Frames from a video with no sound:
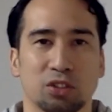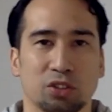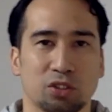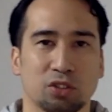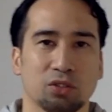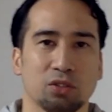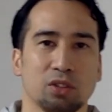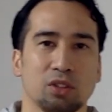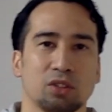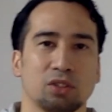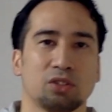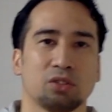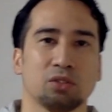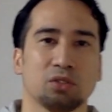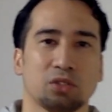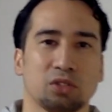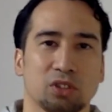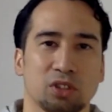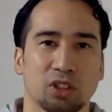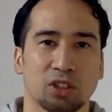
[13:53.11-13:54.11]
すごいす
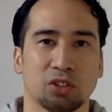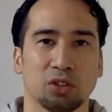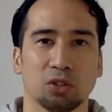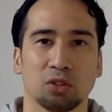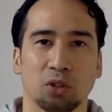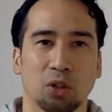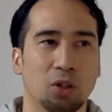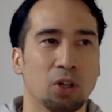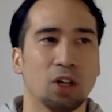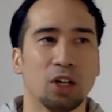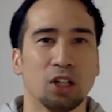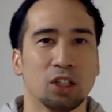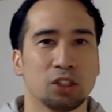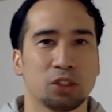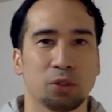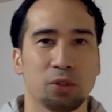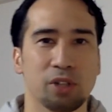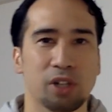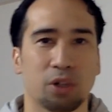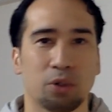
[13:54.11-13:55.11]
ごすぎてちょっと
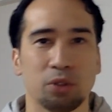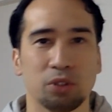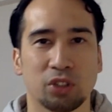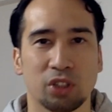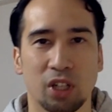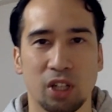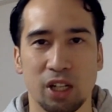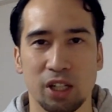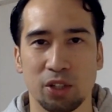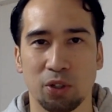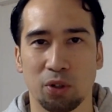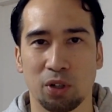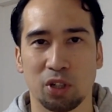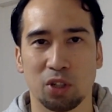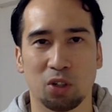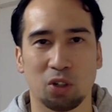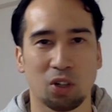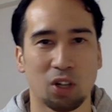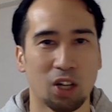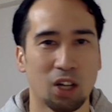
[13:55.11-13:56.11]
処理が追いつかないよ、俺
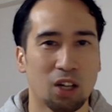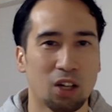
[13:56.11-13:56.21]
の